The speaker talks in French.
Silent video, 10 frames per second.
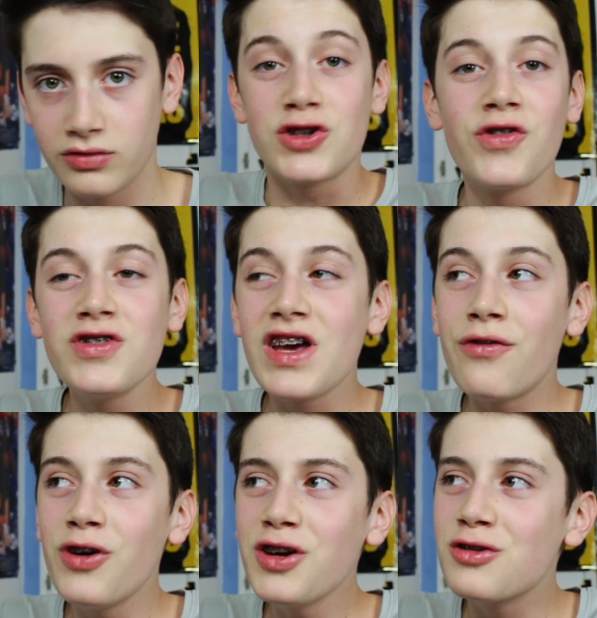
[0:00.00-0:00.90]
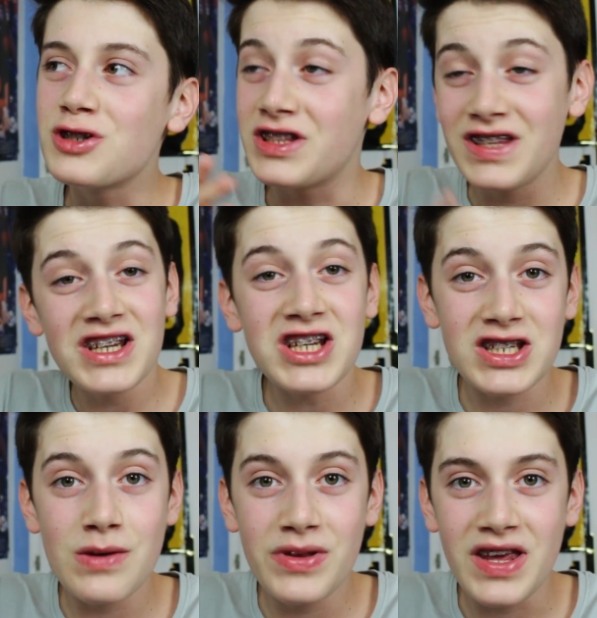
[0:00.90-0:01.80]
Je vous avouais que j'ai
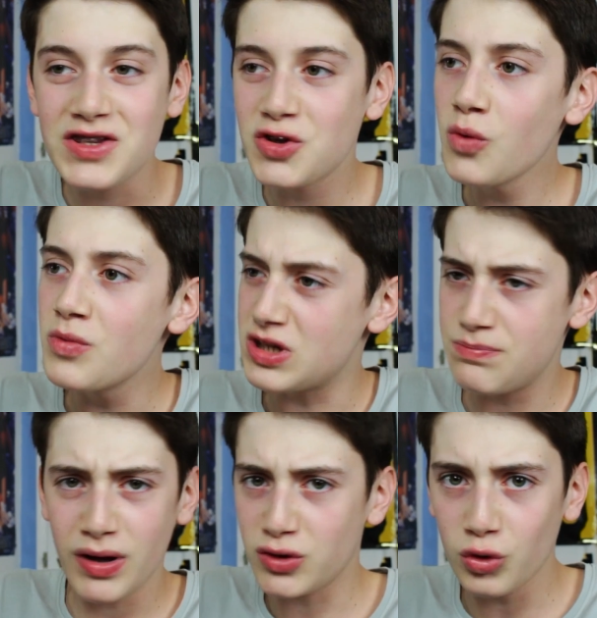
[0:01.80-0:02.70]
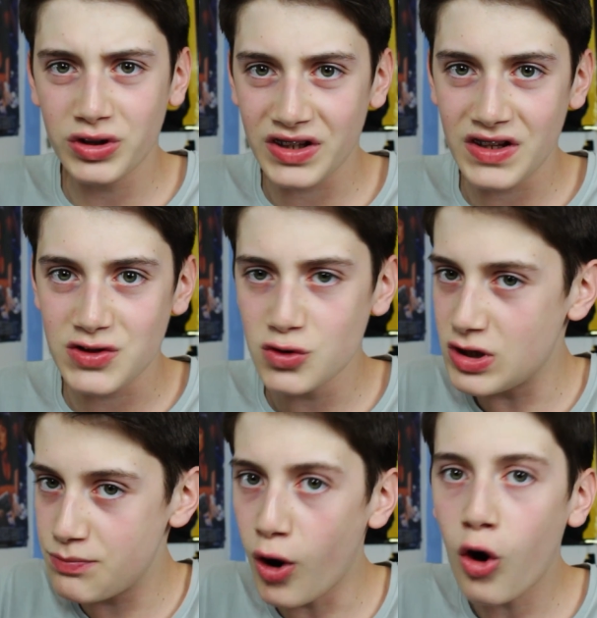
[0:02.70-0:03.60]
téléchargé l'application, mais j'ai pas trop traîné dessus,
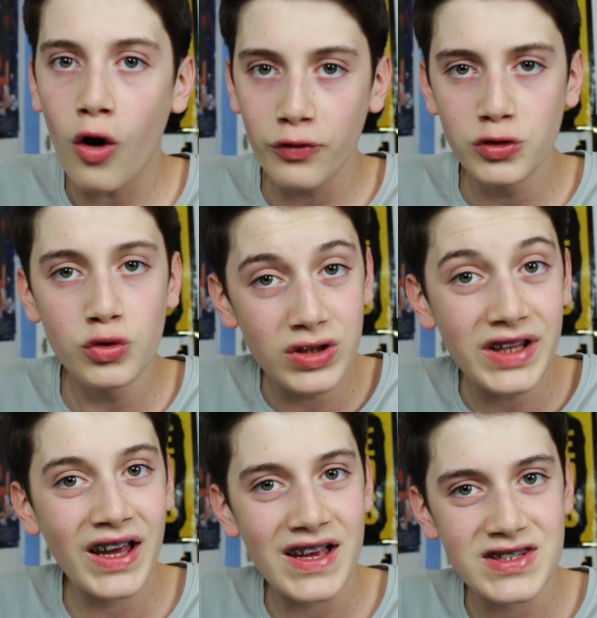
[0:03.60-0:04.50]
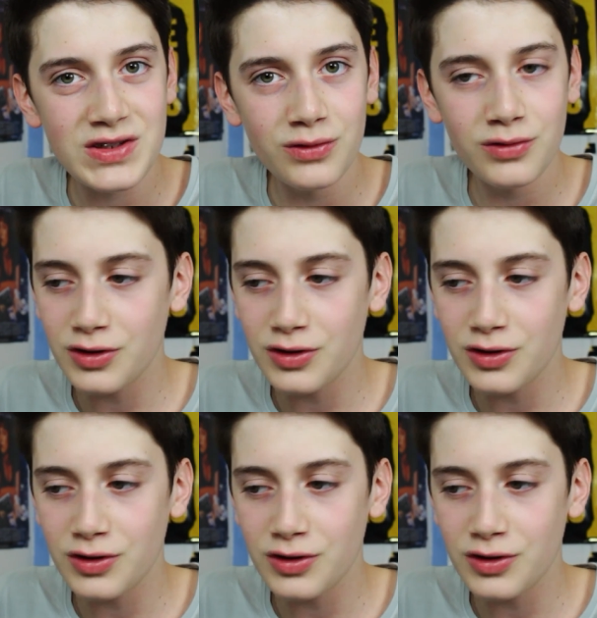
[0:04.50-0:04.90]
j'ai pas encore vu toutes les créations